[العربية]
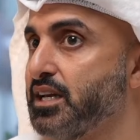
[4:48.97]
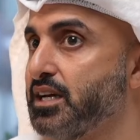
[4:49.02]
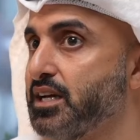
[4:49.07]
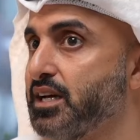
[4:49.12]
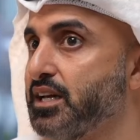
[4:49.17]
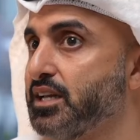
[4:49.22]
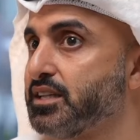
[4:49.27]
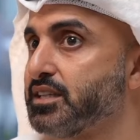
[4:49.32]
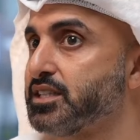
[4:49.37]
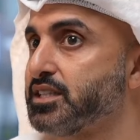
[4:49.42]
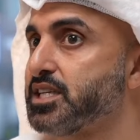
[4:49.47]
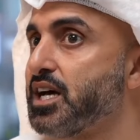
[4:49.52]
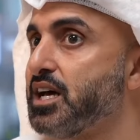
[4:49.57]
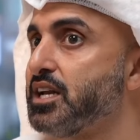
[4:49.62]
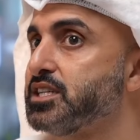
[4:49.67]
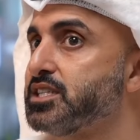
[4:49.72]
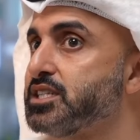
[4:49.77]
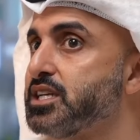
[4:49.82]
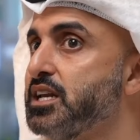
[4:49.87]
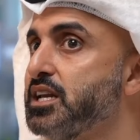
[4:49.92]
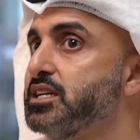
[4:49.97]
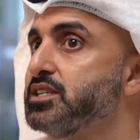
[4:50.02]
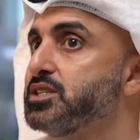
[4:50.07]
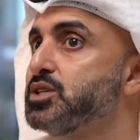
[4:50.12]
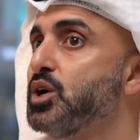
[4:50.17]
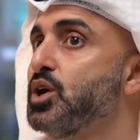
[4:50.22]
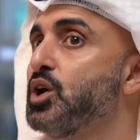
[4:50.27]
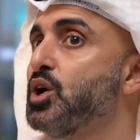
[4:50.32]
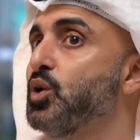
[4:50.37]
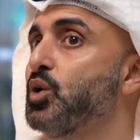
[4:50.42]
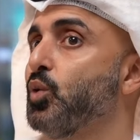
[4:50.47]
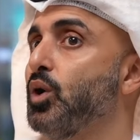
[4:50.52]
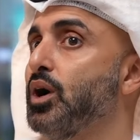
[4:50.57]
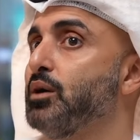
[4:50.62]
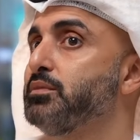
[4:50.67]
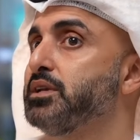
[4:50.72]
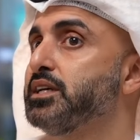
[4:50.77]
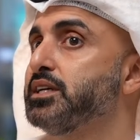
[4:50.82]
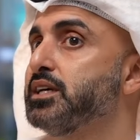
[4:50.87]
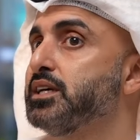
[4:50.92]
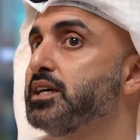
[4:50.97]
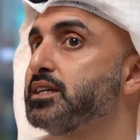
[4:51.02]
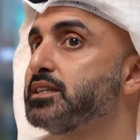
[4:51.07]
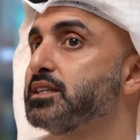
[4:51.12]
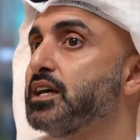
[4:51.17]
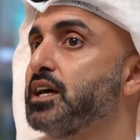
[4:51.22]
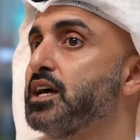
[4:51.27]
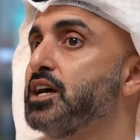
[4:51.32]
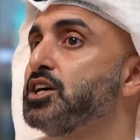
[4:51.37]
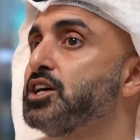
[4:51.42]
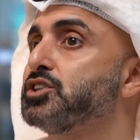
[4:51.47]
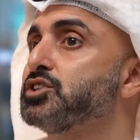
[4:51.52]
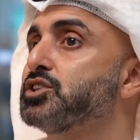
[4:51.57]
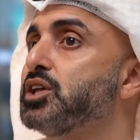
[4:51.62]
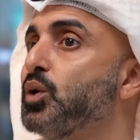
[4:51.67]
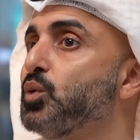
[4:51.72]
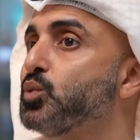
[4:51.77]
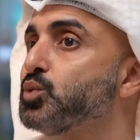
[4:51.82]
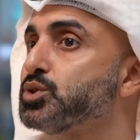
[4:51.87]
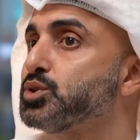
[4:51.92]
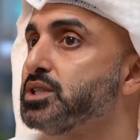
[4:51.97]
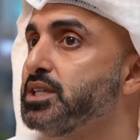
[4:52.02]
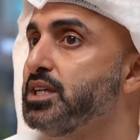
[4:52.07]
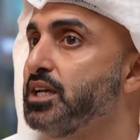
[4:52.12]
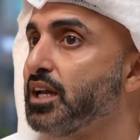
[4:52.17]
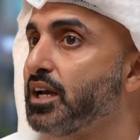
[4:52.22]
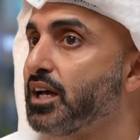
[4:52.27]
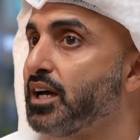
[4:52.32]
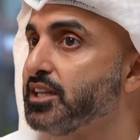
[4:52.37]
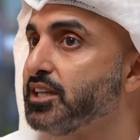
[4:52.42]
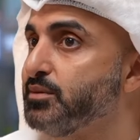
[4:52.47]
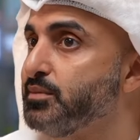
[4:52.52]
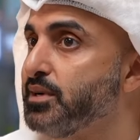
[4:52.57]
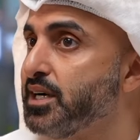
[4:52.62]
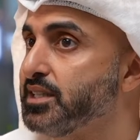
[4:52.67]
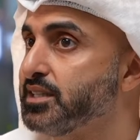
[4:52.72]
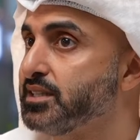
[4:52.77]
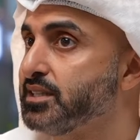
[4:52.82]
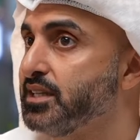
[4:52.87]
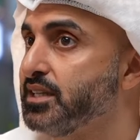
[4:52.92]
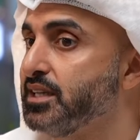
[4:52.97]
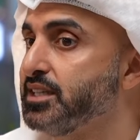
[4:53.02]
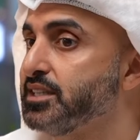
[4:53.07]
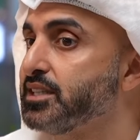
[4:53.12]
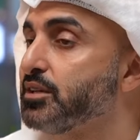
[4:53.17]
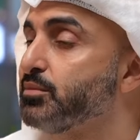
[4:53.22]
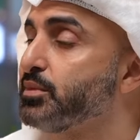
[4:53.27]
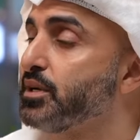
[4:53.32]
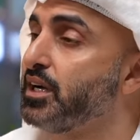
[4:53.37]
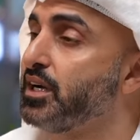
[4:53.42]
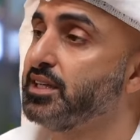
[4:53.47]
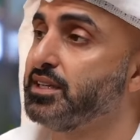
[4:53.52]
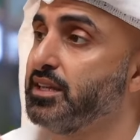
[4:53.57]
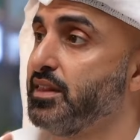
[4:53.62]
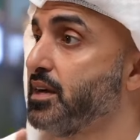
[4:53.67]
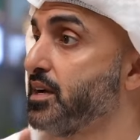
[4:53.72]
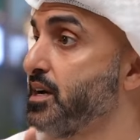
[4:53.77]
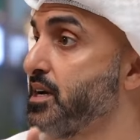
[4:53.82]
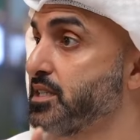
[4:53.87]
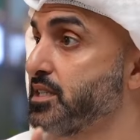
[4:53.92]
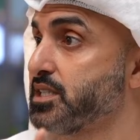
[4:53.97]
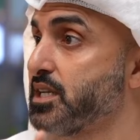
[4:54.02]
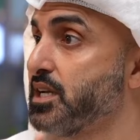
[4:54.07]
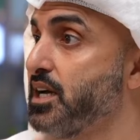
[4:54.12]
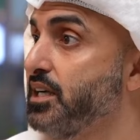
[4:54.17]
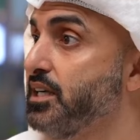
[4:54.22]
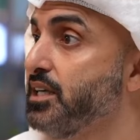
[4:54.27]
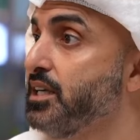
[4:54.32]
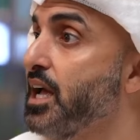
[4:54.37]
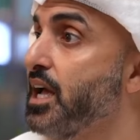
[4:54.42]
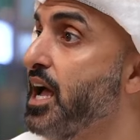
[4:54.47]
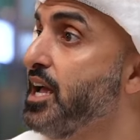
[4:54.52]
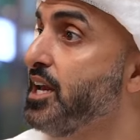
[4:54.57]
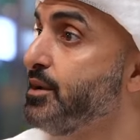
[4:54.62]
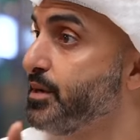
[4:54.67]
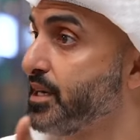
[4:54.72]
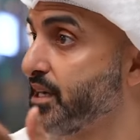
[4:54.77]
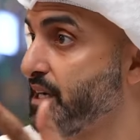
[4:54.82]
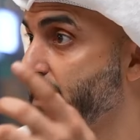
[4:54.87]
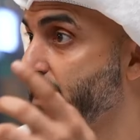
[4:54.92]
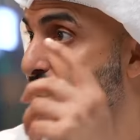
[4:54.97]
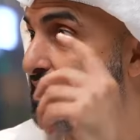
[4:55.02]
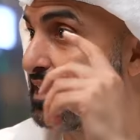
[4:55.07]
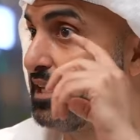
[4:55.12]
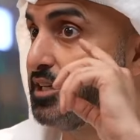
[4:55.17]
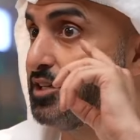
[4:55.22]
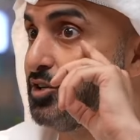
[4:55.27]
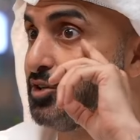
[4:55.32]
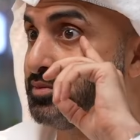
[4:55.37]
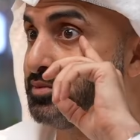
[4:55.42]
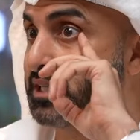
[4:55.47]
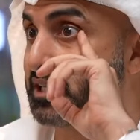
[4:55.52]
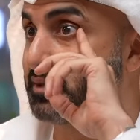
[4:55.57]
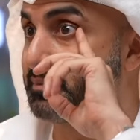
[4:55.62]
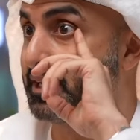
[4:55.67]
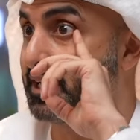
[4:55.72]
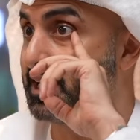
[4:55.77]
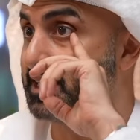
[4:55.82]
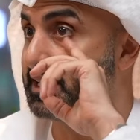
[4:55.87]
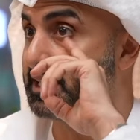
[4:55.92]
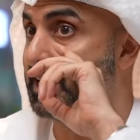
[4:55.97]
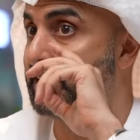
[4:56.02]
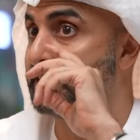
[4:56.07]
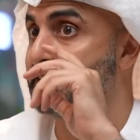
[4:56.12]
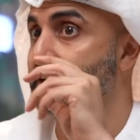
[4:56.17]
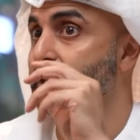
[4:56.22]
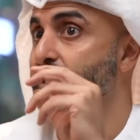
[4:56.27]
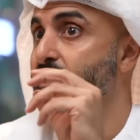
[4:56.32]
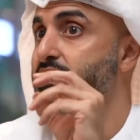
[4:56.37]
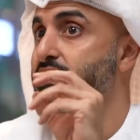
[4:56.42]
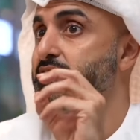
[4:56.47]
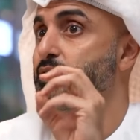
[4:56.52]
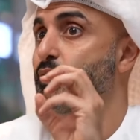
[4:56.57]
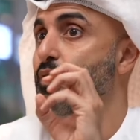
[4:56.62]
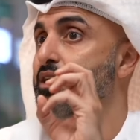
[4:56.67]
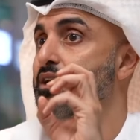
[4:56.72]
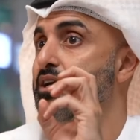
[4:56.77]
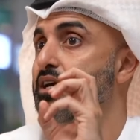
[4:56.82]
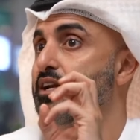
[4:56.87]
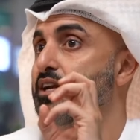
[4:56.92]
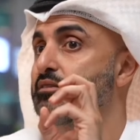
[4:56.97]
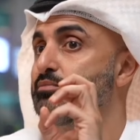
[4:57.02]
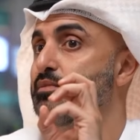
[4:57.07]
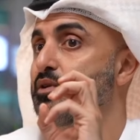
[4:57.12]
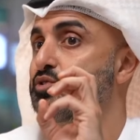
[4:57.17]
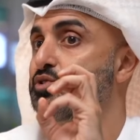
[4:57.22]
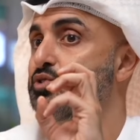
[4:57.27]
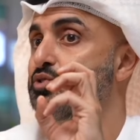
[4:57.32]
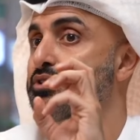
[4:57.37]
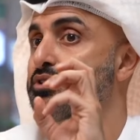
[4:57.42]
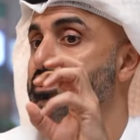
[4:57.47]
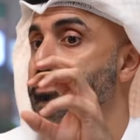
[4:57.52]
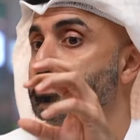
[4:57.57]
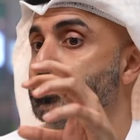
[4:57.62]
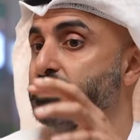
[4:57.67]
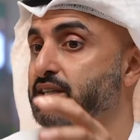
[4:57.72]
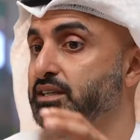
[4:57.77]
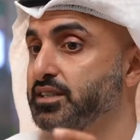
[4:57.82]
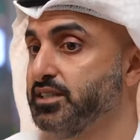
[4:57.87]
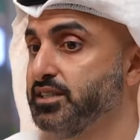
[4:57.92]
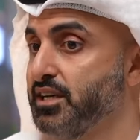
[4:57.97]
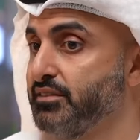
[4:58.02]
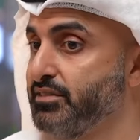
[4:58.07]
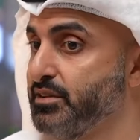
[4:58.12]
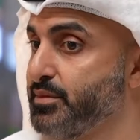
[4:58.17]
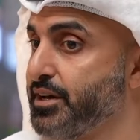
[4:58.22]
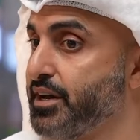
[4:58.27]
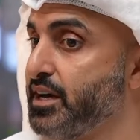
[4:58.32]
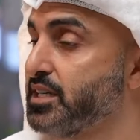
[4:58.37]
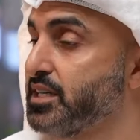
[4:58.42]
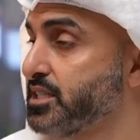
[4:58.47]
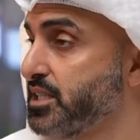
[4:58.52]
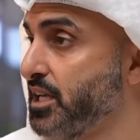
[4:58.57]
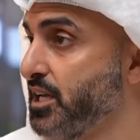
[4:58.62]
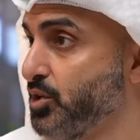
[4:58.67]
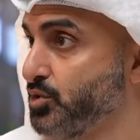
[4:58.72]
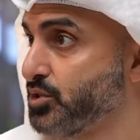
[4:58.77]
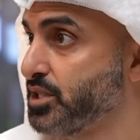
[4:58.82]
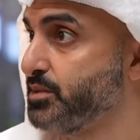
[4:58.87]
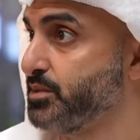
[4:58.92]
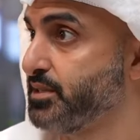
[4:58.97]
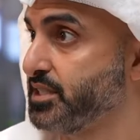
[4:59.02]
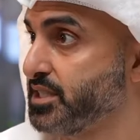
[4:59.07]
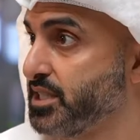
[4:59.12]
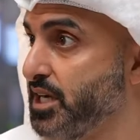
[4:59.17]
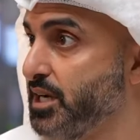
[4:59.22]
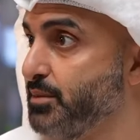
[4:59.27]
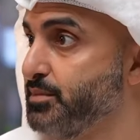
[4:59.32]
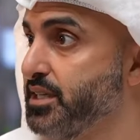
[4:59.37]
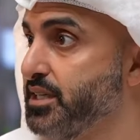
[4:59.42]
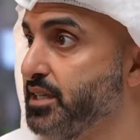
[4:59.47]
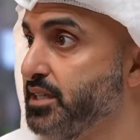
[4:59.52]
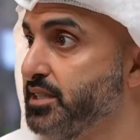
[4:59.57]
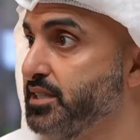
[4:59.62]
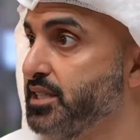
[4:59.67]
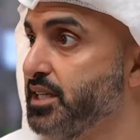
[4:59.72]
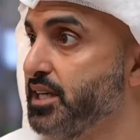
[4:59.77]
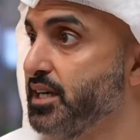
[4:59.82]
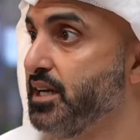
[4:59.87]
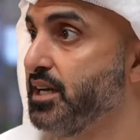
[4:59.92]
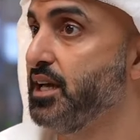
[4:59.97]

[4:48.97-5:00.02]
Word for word: الاتصال السلس وعمليات توصيل الخدمات لتطبيقات الذكاء الاصطناعي اينما كانت صحيح. اليوم التطبيقات هذه سواء كانت موجوده عندنا في مراكز الحوسبه السحابيه عندنا